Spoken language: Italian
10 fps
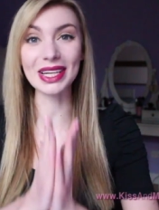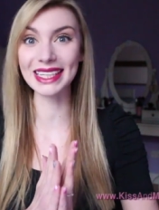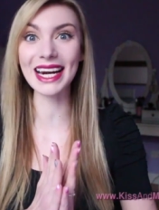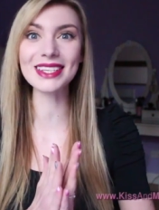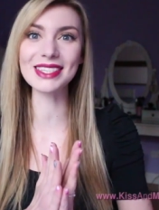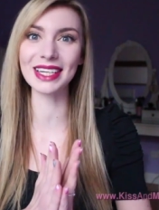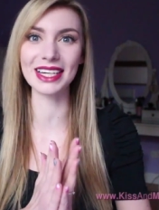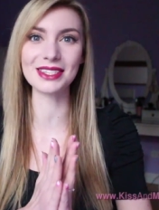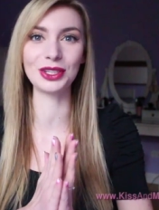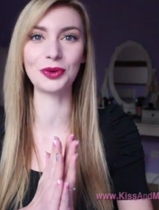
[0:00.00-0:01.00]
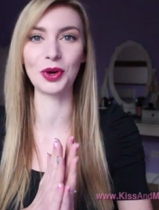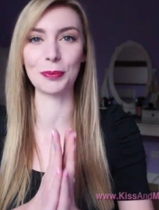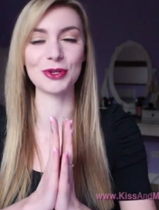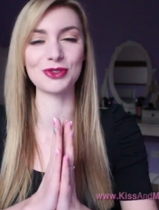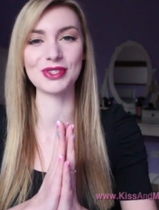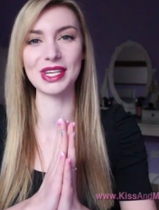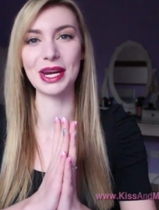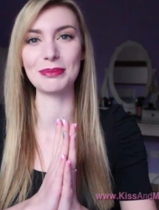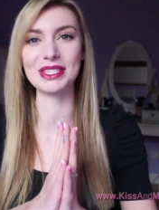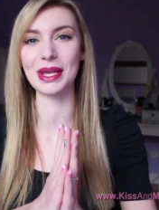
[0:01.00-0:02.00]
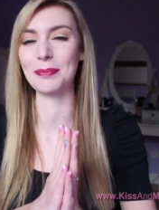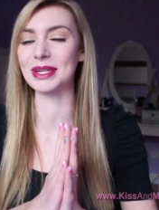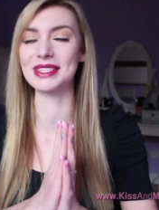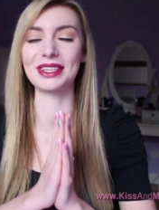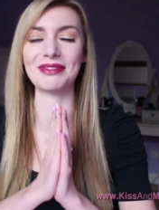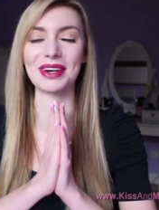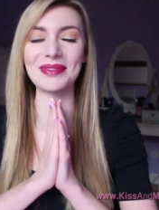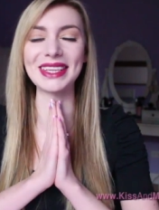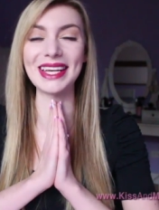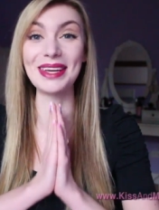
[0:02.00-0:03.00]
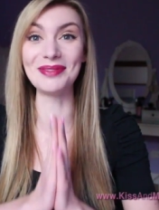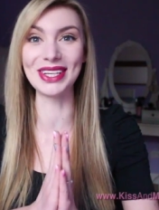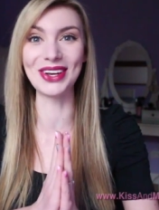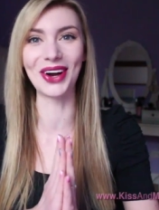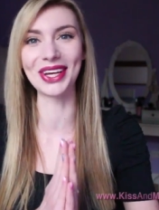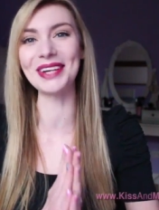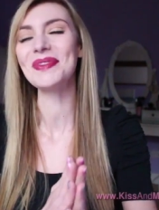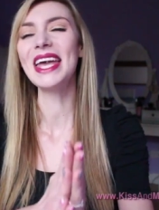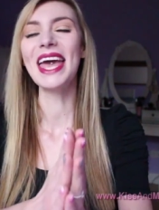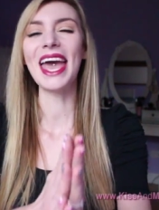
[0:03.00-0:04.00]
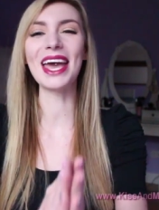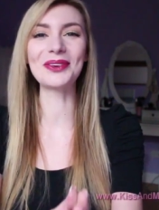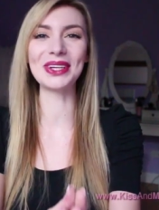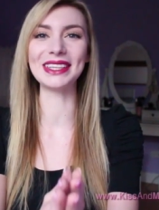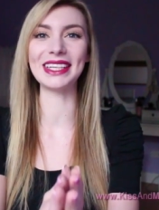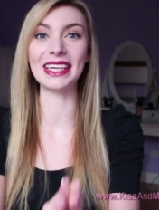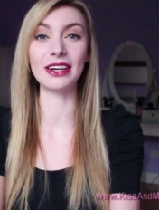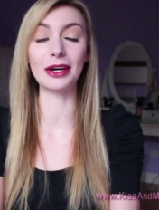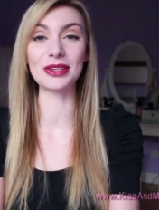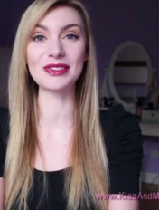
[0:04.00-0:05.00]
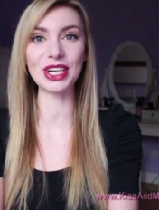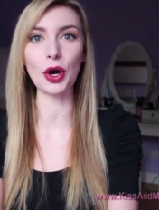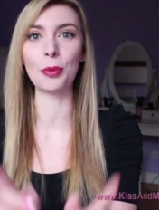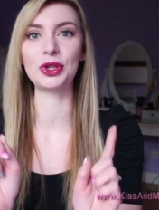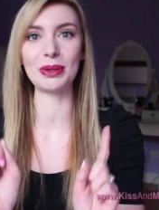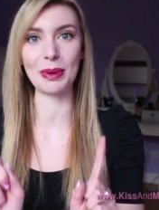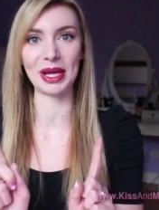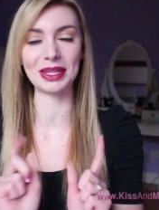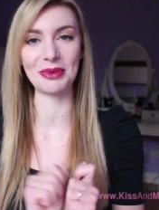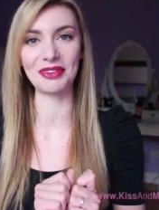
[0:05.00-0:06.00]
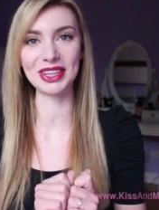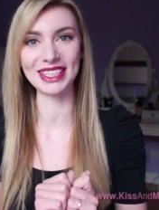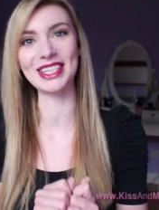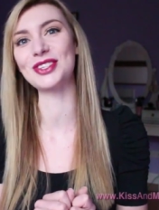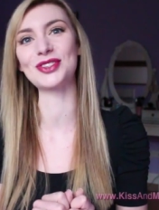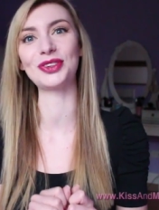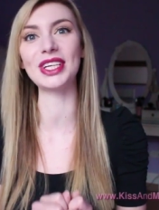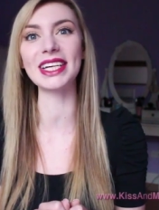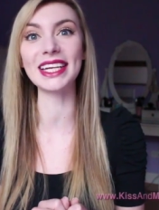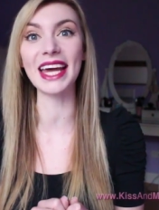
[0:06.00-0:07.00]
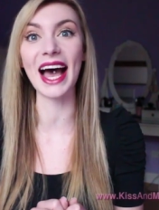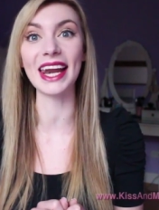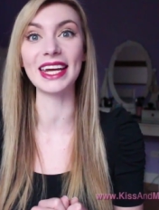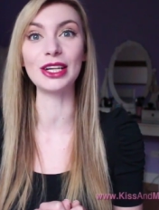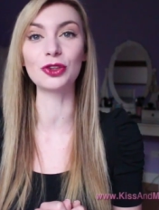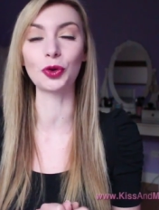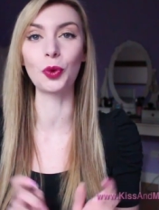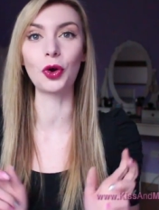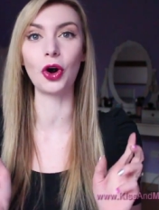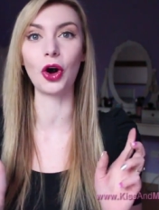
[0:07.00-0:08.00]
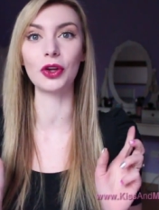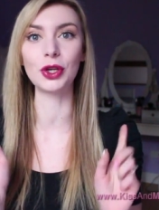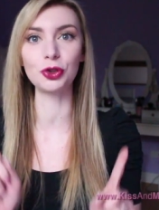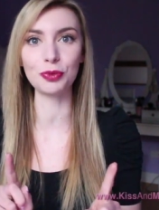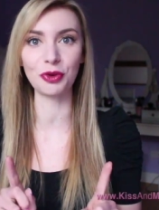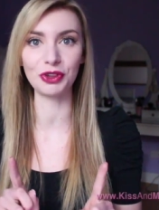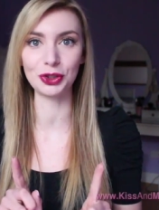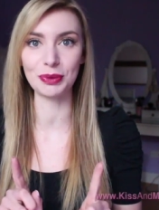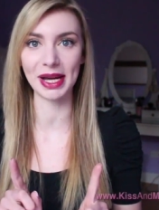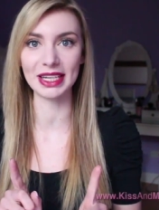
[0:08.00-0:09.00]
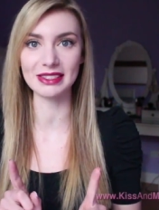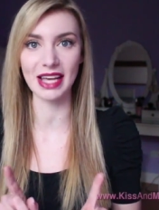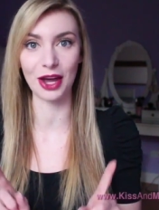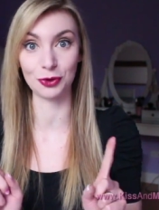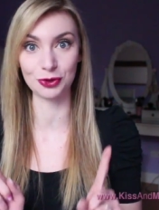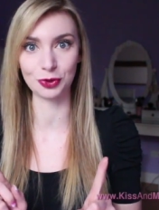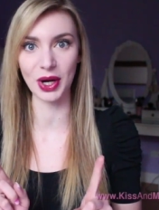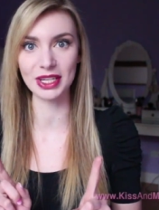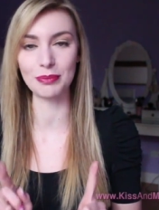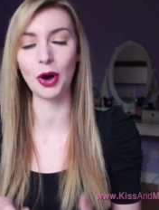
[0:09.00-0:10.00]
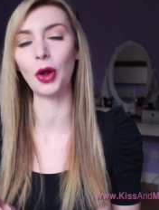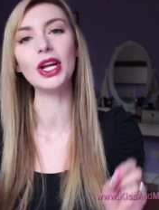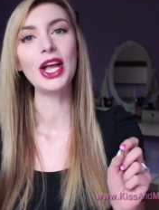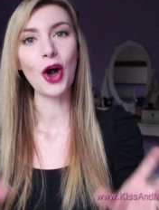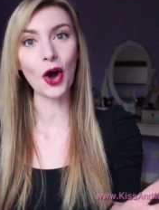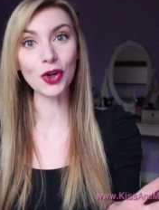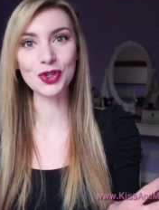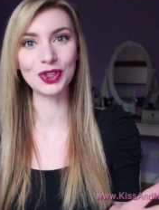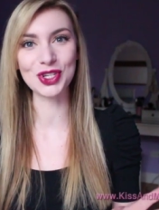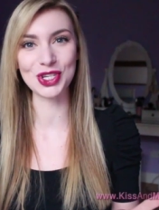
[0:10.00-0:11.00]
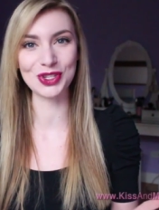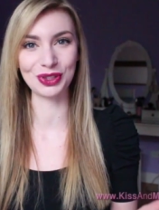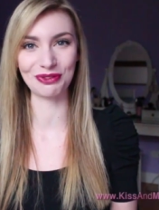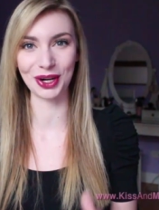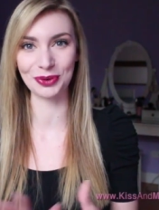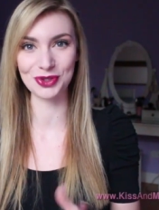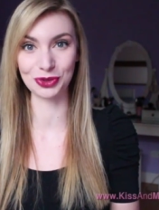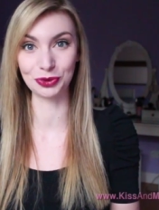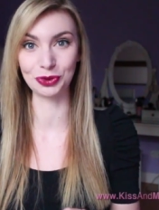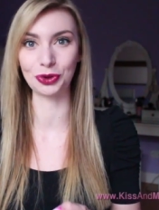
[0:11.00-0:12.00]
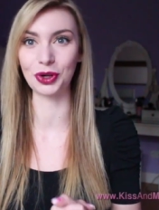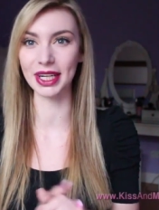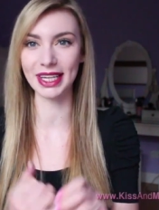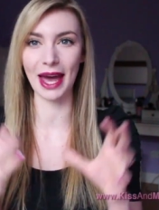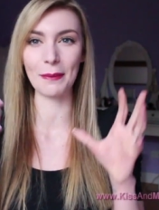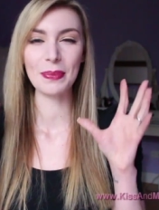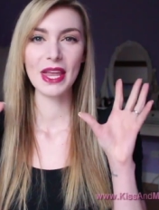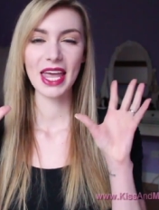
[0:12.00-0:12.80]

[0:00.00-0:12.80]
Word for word: Grazie, grazie di cuore per sostenermi sempre, siete veramente le migliori E quindi, uh, siccome ultimamente mi avete chiesto di ricreare il trucco dell'ultimo video di Miley Cyrus, Wrecking Ball Oggi ho deciso di fare questo tutorial che